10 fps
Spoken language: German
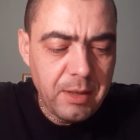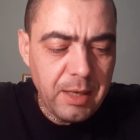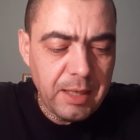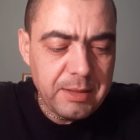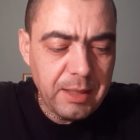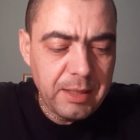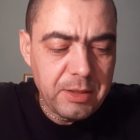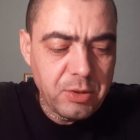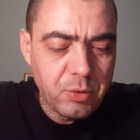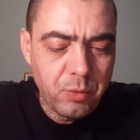hatte
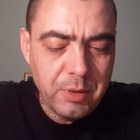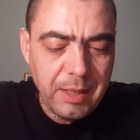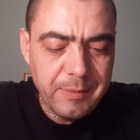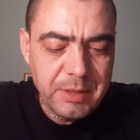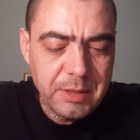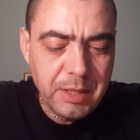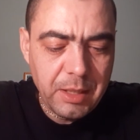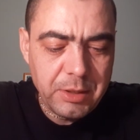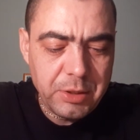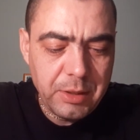einen Sohn namens
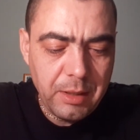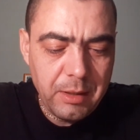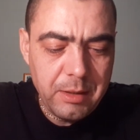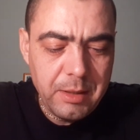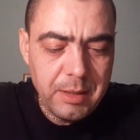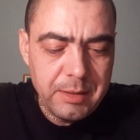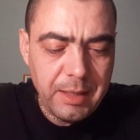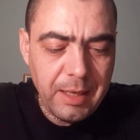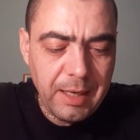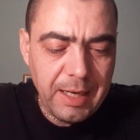Krishna,
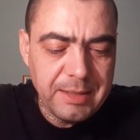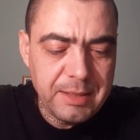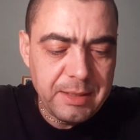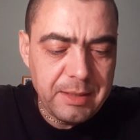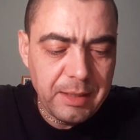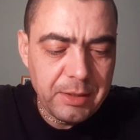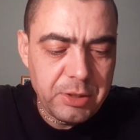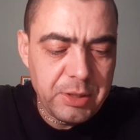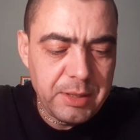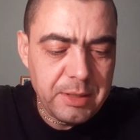der nach Ansicht der
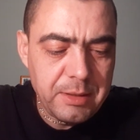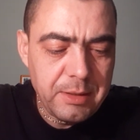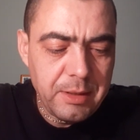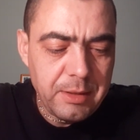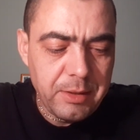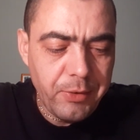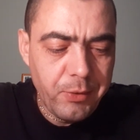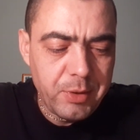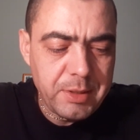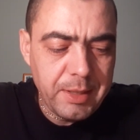Rishis der
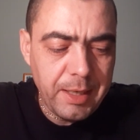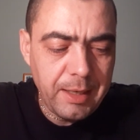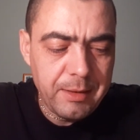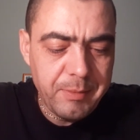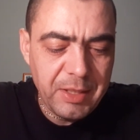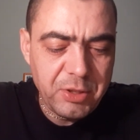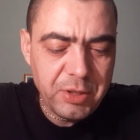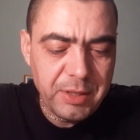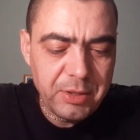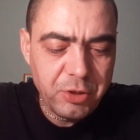höchste Herr in
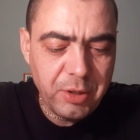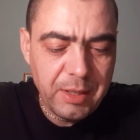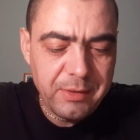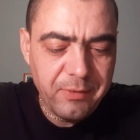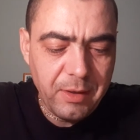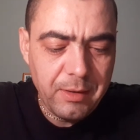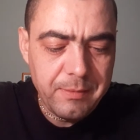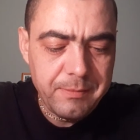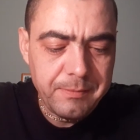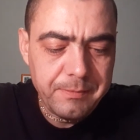menschlicher Gestalt war.
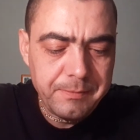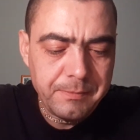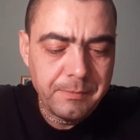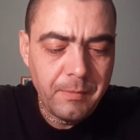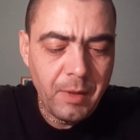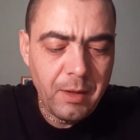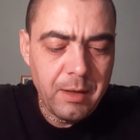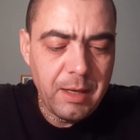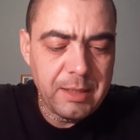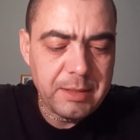
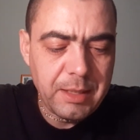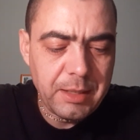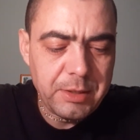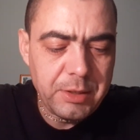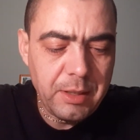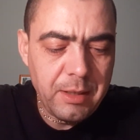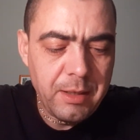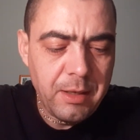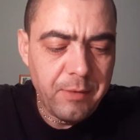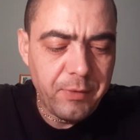Als
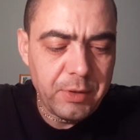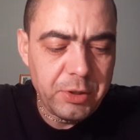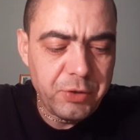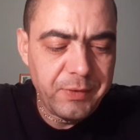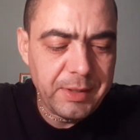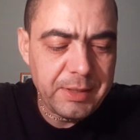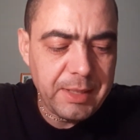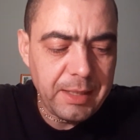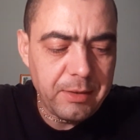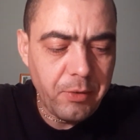Krishna von den
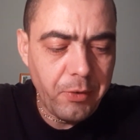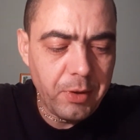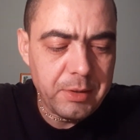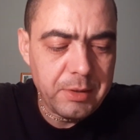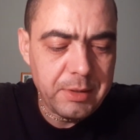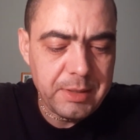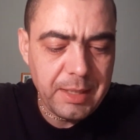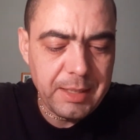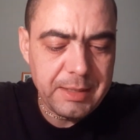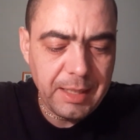Schwierigkeiten hörte, die
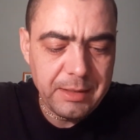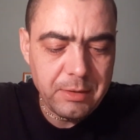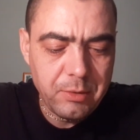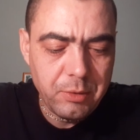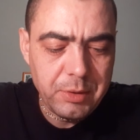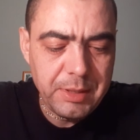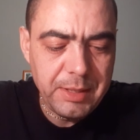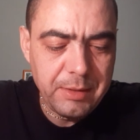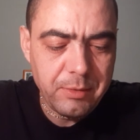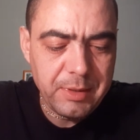seine Tante
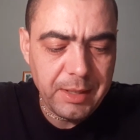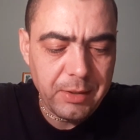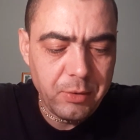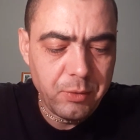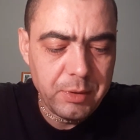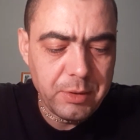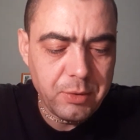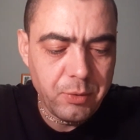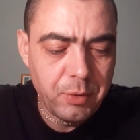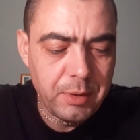Kunti und deren jungen
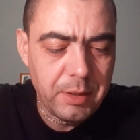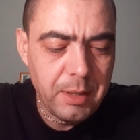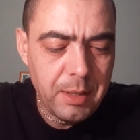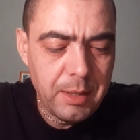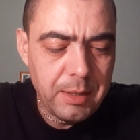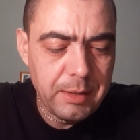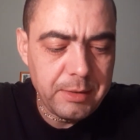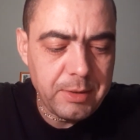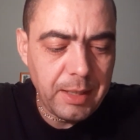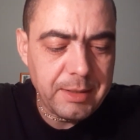Söhne
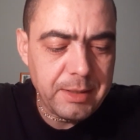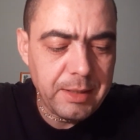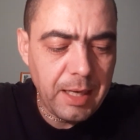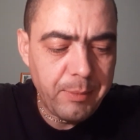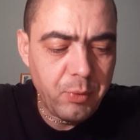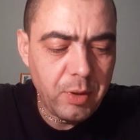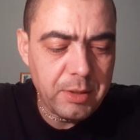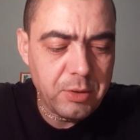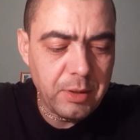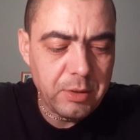in
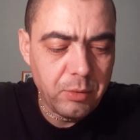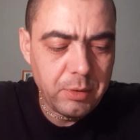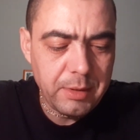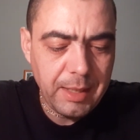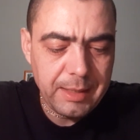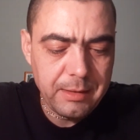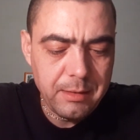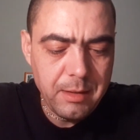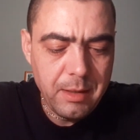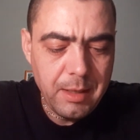Hastinapura zu erdulden hatten,